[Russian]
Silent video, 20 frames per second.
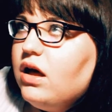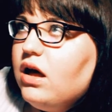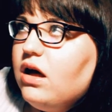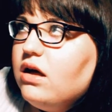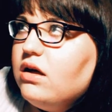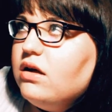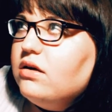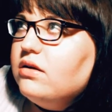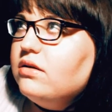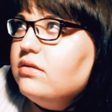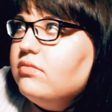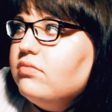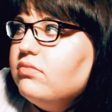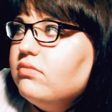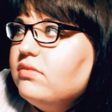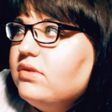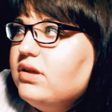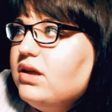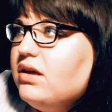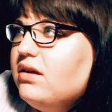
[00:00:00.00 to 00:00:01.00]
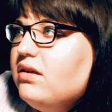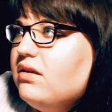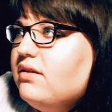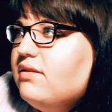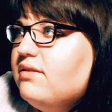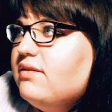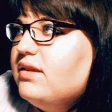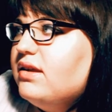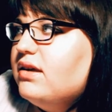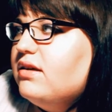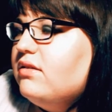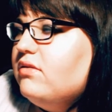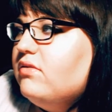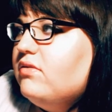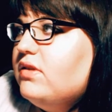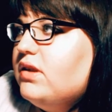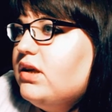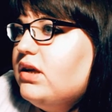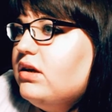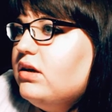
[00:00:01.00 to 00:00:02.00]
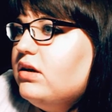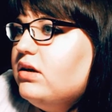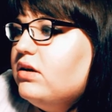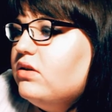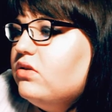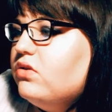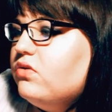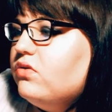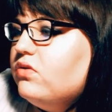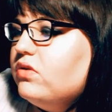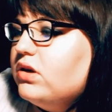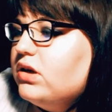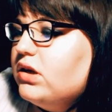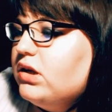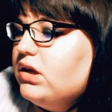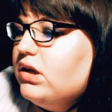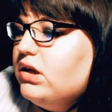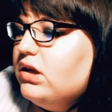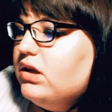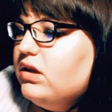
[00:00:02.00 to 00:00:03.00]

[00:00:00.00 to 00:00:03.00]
А, я из тех людей, которые